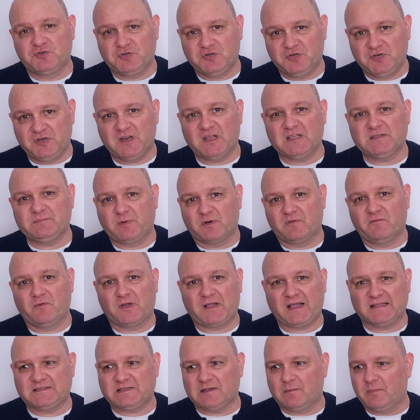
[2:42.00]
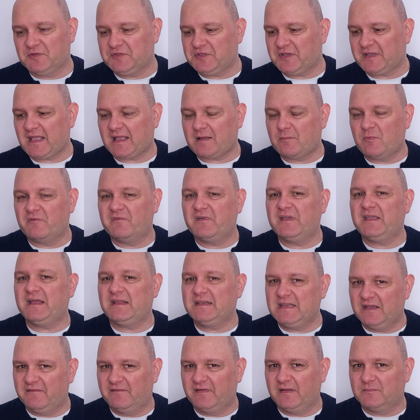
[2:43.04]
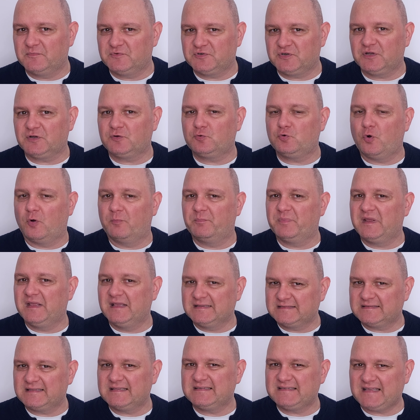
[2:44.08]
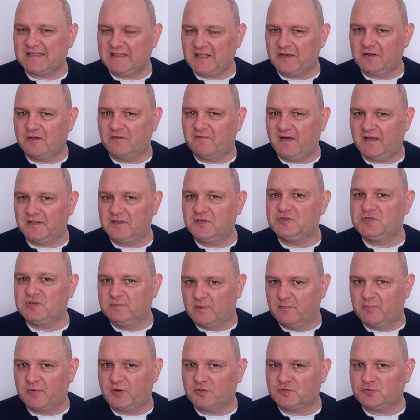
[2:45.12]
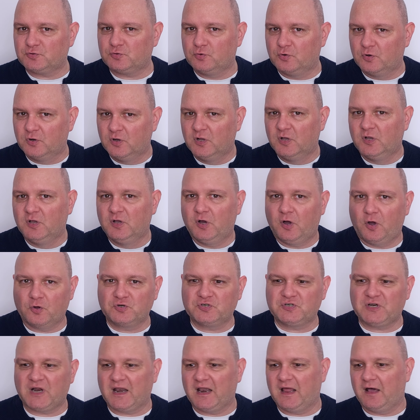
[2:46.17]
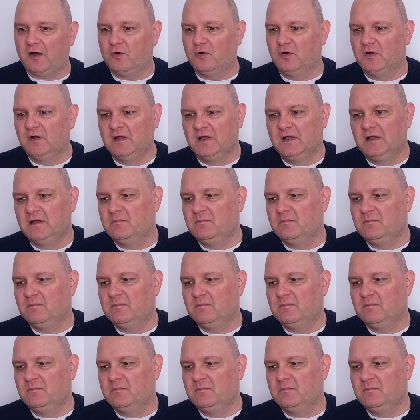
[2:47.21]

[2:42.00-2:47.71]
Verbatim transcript: czynienia z prowokacją, bo tak jak mówię, ja nie wiem, czy chłop jest zadaniowany, czy po prostu oszalał,